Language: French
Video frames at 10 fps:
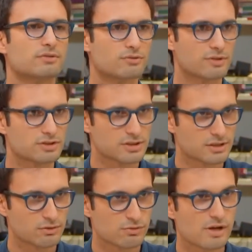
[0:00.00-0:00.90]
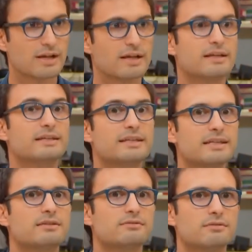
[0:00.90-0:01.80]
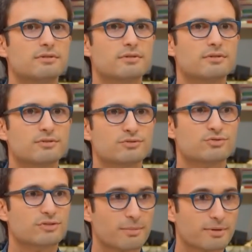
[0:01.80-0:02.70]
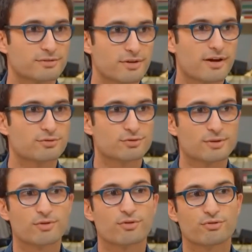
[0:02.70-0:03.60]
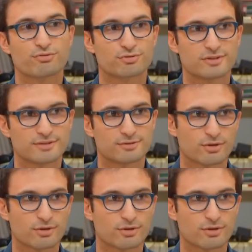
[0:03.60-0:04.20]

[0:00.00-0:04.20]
de Sofia Chikirou qui, jusqu'à présent, a totalement refusé de